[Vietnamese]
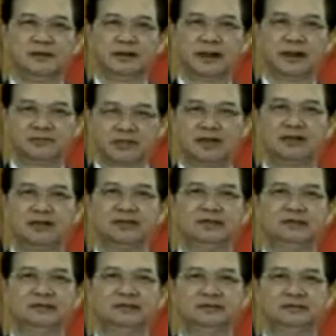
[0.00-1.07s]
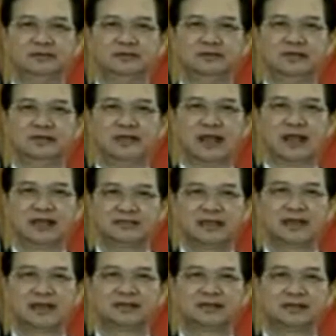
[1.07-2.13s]
đồng thời
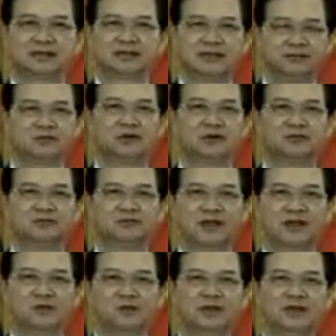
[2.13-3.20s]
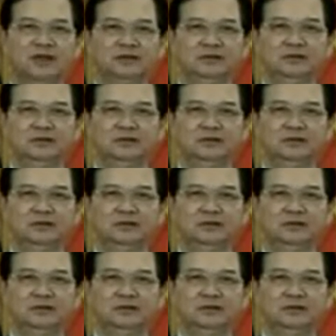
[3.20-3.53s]
asean cần tiếp tục phát huy